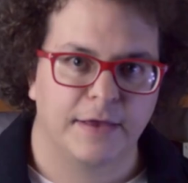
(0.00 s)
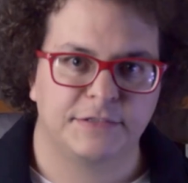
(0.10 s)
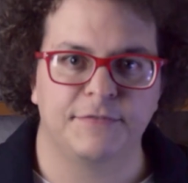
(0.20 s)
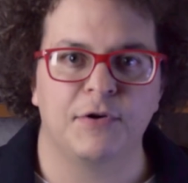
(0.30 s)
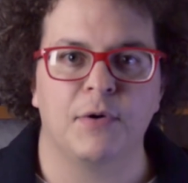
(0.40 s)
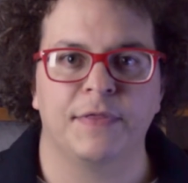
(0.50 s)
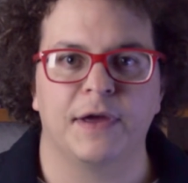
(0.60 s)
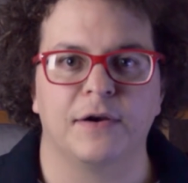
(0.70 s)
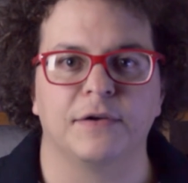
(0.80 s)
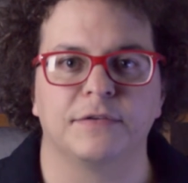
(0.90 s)
Stevie
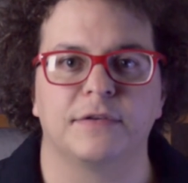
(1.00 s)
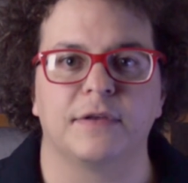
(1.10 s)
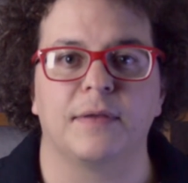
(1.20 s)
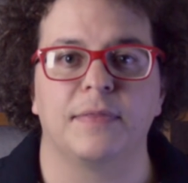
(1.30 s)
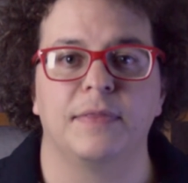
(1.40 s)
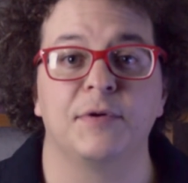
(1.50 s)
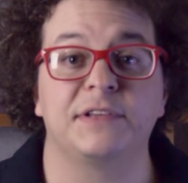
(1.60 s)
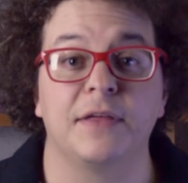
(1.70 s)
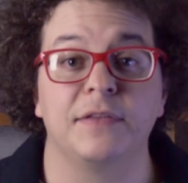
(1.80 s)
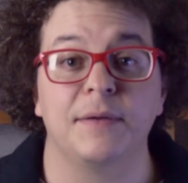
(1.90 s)
Wonder nos
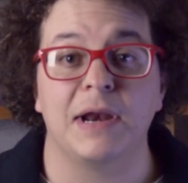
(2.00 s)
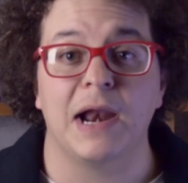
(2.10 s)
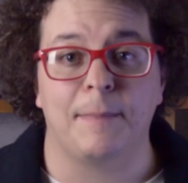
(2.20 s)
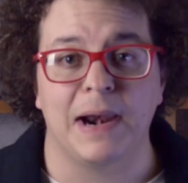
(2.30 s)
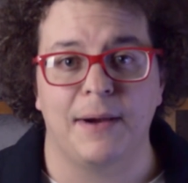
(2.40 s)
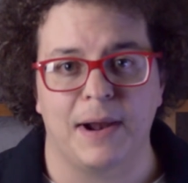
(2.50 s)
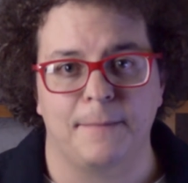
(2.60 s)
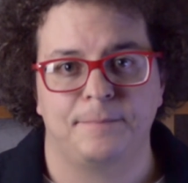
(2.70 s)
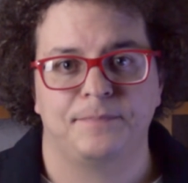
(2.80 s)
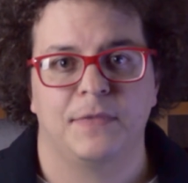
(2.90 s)
demuestra de dónde viene la palabra.
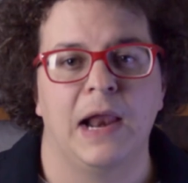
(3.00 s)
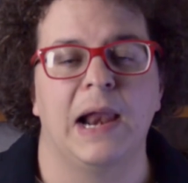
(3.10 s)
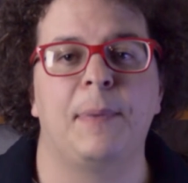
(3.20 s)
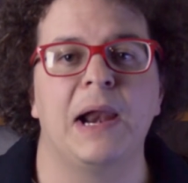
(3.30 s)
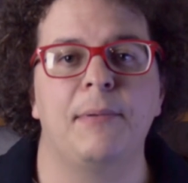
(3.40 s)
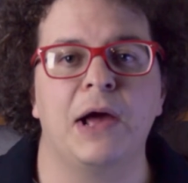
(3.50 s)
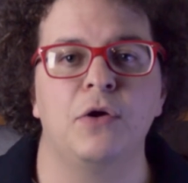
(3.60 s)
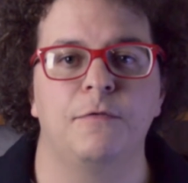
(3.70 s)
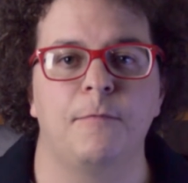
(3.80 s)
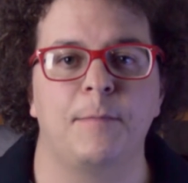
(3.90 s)
La palabra
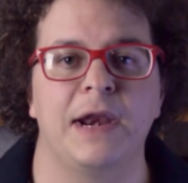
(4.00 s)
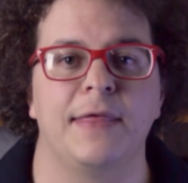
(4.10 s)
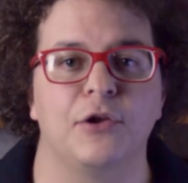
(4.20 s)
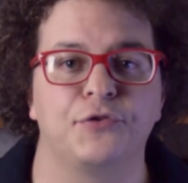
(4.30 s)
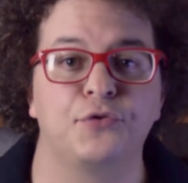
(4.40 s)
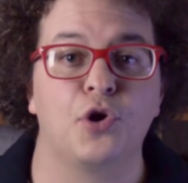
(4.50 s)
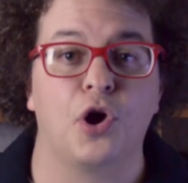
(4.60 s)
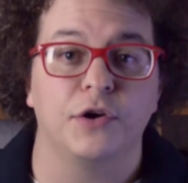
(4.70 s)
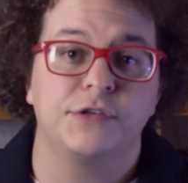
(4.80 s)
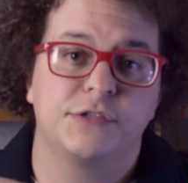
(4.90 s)
groove viene de los
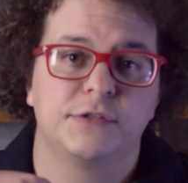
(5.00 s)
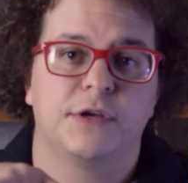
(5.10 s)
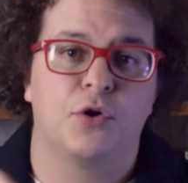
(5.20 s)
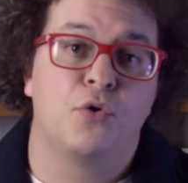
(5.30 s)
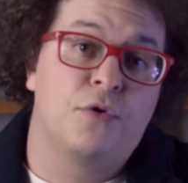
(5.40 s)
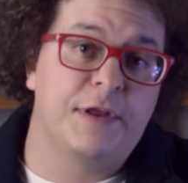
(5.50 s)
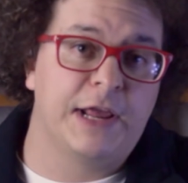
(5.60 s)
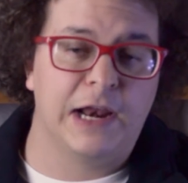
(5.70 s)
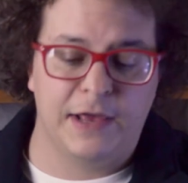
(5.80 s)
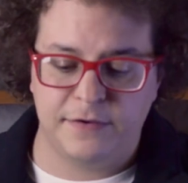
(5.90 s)
surcos, groove en
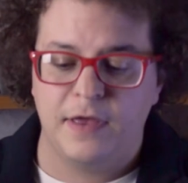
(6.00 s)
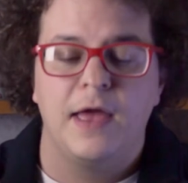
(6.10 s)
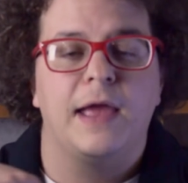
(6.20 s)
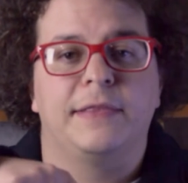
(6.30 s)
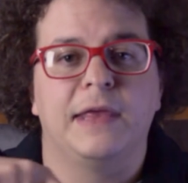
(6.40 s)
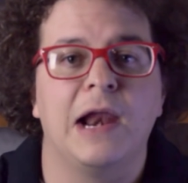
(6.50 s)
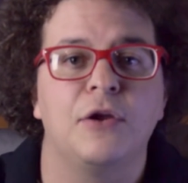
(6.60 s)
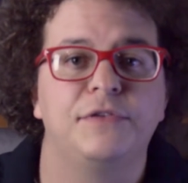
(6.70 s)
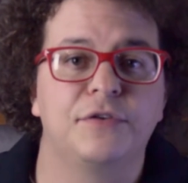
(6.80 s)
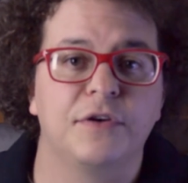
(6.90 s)
inglés, que tenían
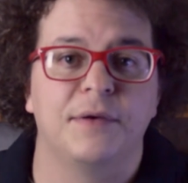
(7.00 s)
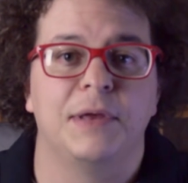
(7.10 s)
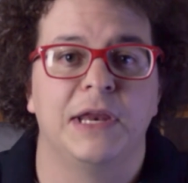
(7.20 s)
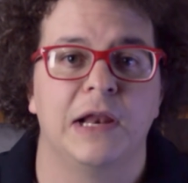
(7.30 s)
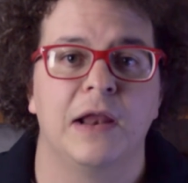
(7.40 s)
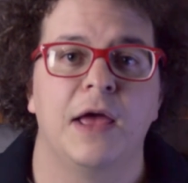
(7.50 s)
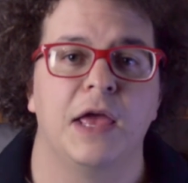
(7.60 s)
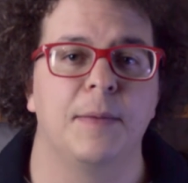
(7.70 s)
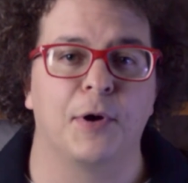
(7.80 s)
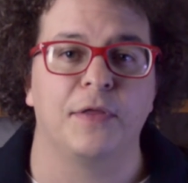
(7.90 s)
los discos de vinil
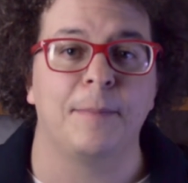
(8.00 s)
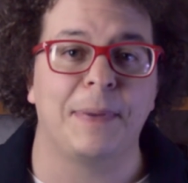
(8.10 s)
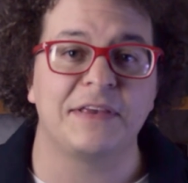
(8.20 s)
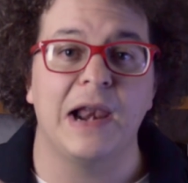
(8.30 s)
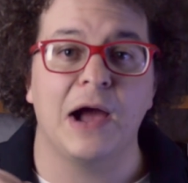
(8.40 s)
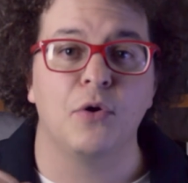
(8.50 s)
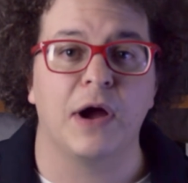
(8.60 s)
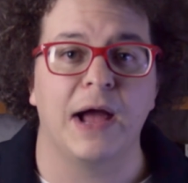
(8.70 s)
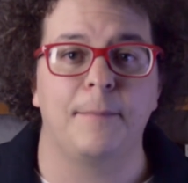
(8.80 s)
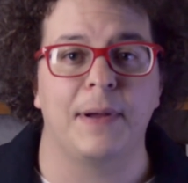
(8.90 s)
y por donde pasa la
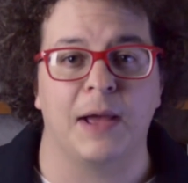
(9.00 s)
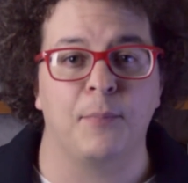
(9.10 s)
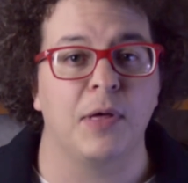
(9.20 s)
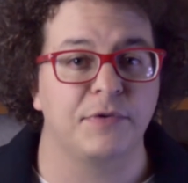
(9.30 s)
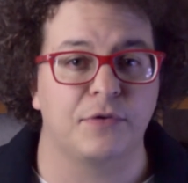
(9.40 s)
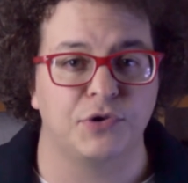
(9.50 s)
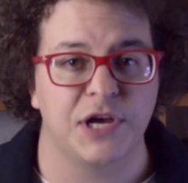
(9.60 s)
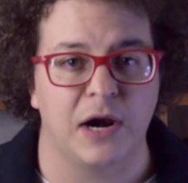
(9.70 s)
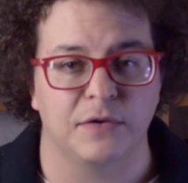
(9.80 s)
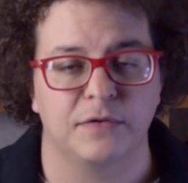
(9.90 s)
aguja para que podamos
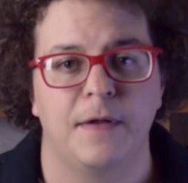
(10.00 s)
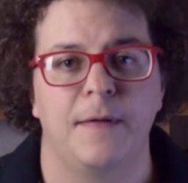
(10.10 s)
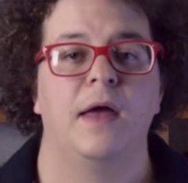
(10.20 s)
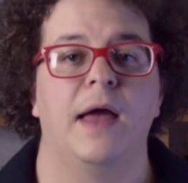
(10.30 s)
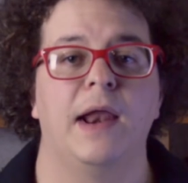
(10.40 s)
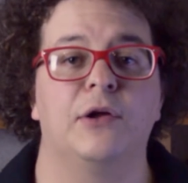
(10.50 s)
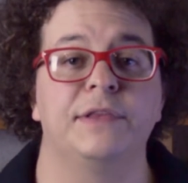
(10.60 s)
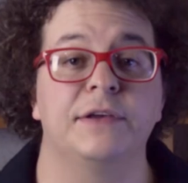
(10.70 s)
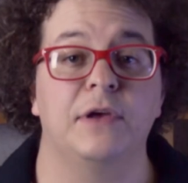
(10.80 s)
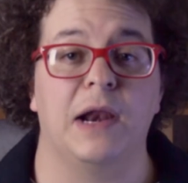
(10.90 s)
escucharlos. En el
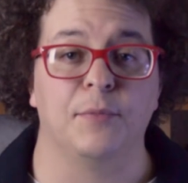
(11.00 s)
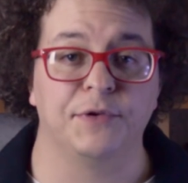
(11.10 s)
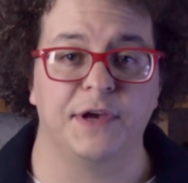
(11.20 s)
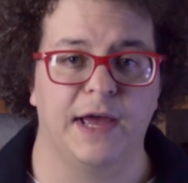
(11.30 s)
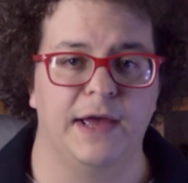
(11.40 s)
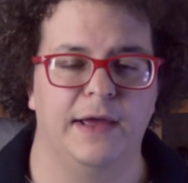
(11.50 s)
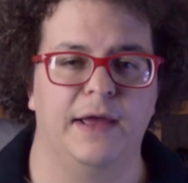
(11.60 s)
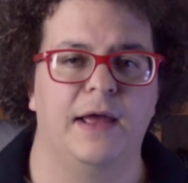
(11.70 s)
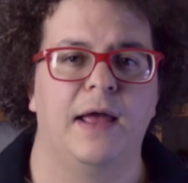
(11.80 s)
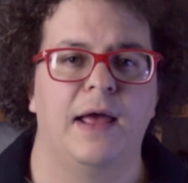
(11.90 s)
contexto de la música,
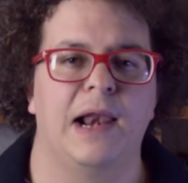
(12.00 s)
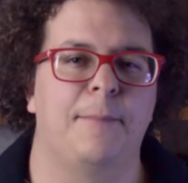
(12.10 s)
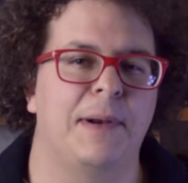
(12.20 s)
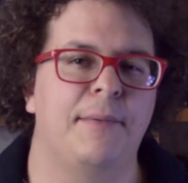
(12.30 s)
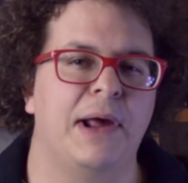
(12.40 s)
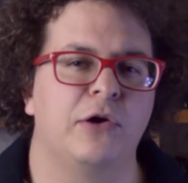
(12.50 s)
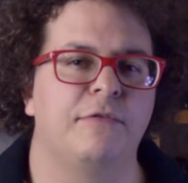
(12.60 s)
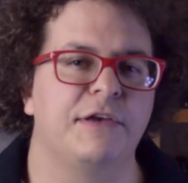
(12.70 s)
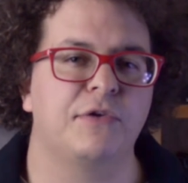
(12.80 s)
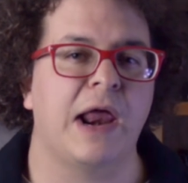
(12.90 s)
la palabra groove
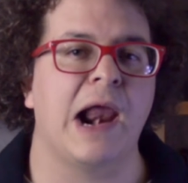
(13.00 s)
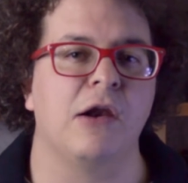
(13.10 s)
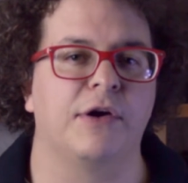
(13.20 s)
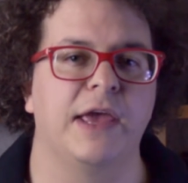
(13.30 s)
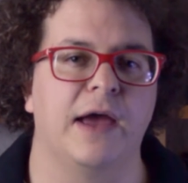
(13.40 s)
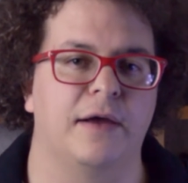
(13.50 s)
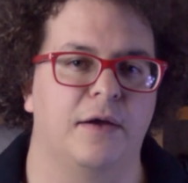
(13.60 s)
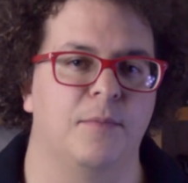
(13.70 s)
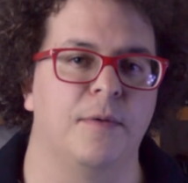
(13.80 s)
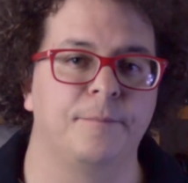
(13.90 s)
hace una analogía,
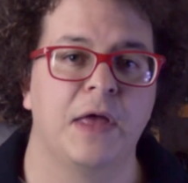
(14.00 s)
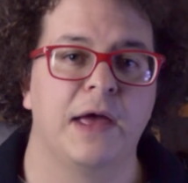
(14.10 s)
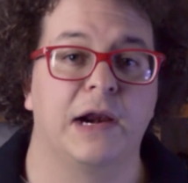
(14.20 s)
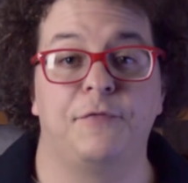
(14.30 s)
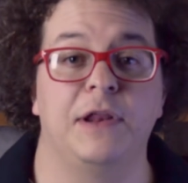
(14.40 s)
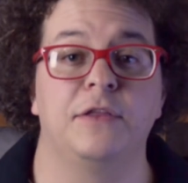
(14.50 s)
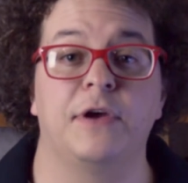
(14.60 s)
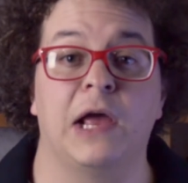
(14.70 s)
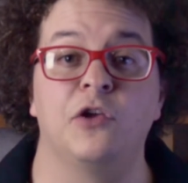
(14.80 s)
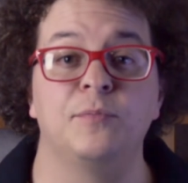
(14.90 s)
como refiriéndose a
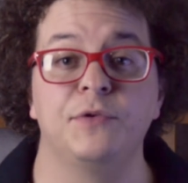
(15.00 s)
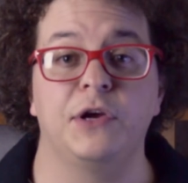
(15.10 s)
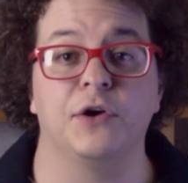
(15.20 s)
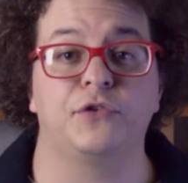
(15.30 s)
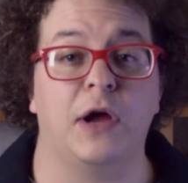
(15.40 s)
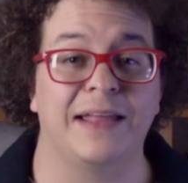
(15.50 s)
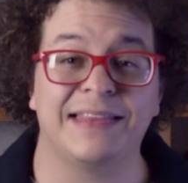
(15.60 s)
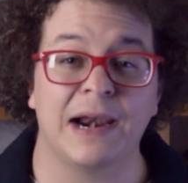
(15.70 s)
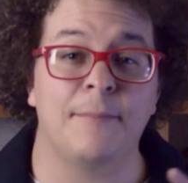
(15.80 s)
que los músicos tocan tan